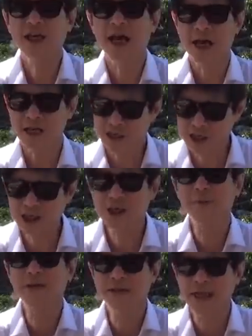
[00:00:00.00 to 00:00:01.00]
看，习
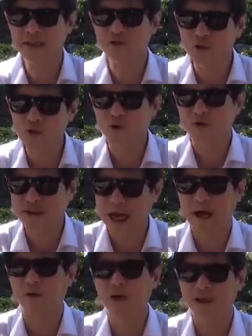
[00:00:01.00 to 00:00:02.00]
近平在中共
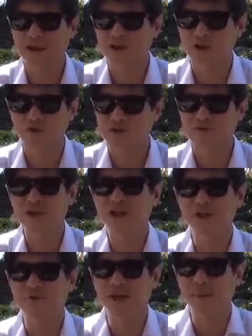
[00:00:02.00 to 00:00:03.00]
党内这个总书记
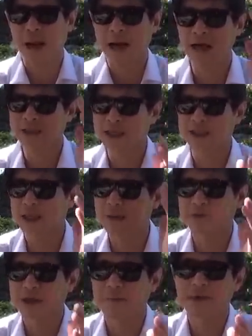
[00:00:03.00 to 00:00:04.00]
地位上面，他现在
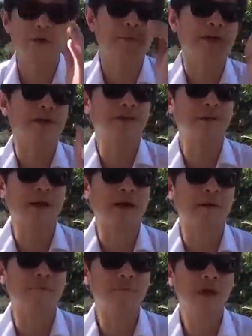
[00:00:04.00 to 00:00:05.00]
目前没有培养接班
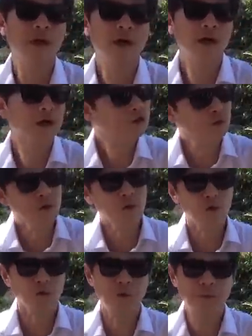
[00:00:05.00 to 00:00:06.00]
人，和中共
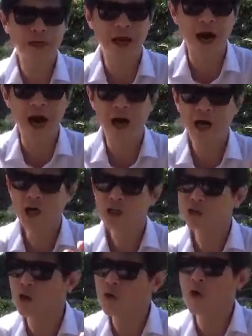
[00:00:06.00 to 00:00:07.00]
过去不一样啊。
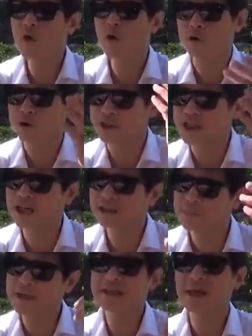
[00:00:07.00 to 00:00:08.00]
中共过去，江
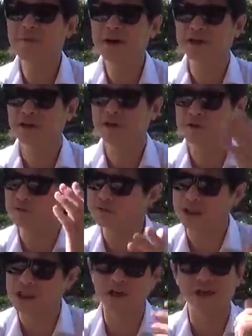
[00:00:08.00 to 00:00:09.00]
泽民在位时候，胡
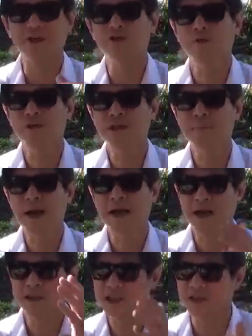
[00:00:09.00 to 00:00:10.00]
锦涛已经作为接班
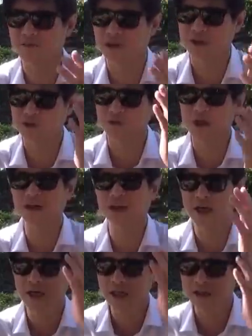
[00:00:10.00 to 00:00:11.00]
人进入了中央
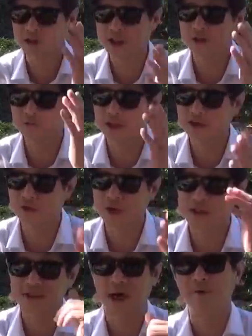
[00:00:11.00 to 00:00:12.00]
的，进入了中
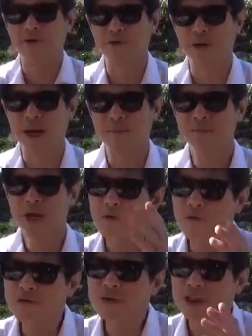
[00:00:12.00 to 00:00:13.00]
央常委序列。
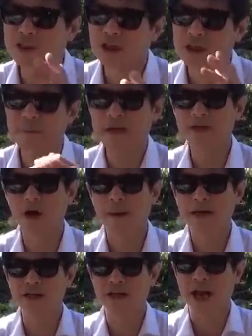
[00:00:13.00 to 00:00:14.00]
胡锦涛在没交
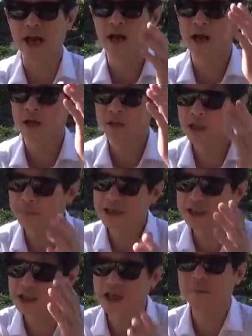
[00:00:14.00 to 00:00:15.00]
班之前，那么
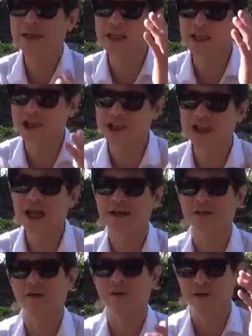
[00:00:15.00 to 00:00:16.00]
习近平在十七大
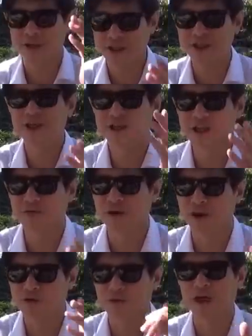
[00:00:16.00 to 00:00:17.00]
时候已经进入
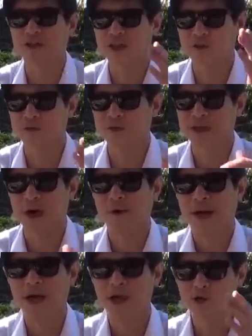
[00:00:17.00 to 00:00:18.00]
了中央政治局常
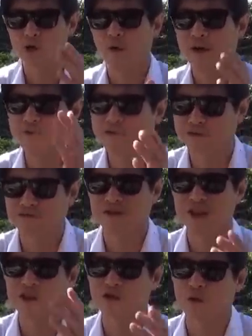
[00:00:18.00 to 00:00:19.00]
委，作为副主
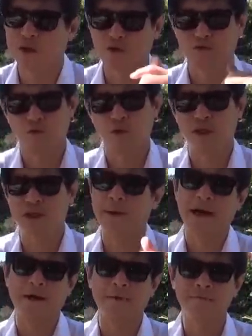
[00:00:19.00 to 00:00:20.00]
席，作为储君接
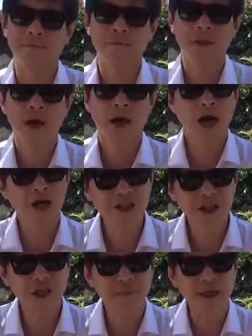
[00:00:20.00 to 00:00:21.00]
班人。而
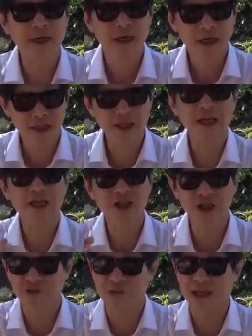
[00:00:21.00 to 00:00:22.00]
习近平现在
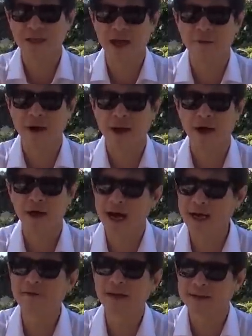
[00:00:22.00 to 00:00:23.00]
十九大的开完了，
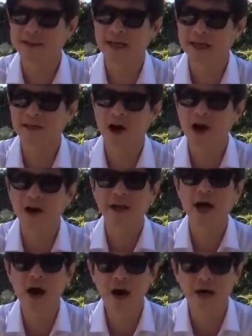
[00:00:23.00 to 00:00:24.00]
还有两三年到二
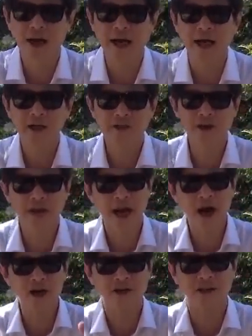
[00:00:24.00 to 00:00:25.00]
零二二年就要开
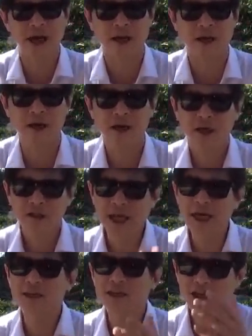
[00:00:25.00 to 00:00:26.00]
二十大了，
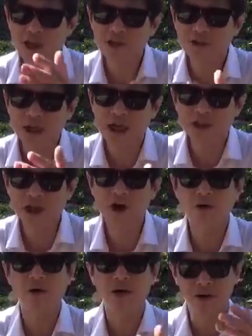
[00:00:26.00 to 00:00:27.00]
但是十九大之
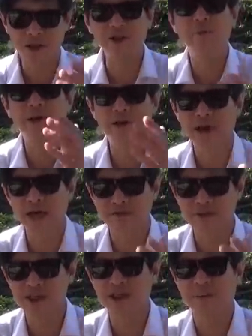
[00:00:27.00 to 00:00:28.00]
后。你都没有看
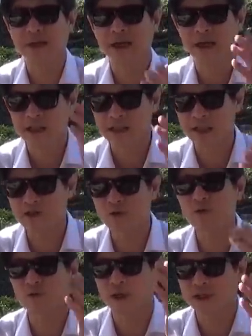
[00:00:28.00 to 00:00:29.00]
出习近平在中
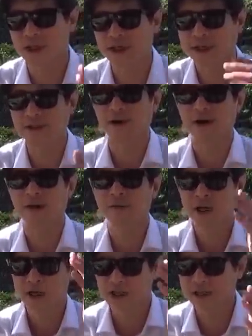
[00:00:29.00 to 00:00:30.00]
共的这个领导人
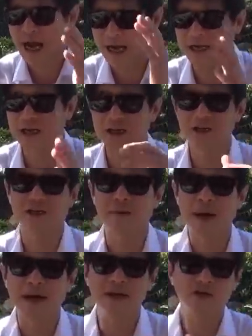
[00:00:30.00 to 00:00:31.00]
是哪一个可以接
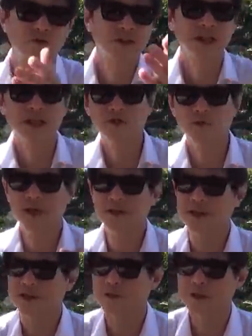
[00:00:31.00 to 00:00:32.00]
班？你从现在中央
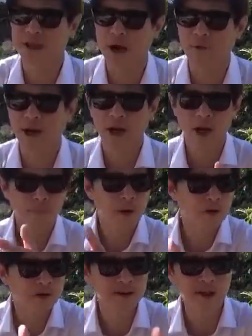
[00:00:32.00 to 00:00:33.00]
政治局常委，
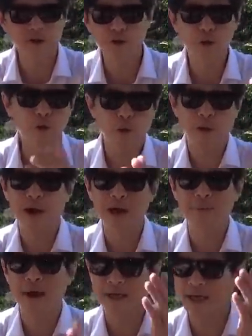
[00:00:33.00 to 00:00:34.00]
包括政治局委员
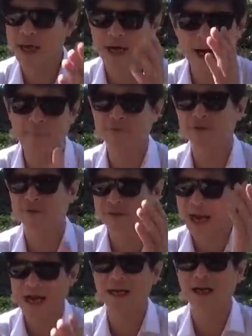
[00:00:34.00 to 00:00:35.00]
里面，你也看不出
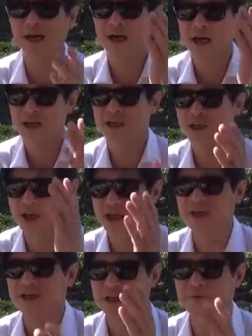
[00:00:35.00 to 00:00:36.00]
哪一个人是可
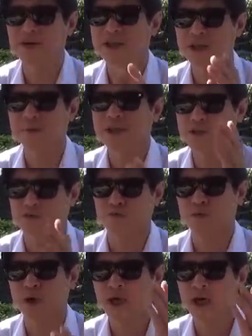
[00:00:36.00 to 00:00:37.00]
以成为习近平储
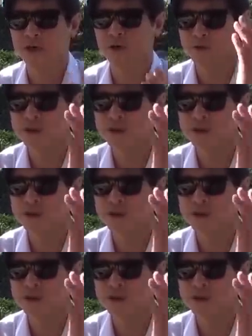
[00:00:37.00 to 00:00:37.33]
君、有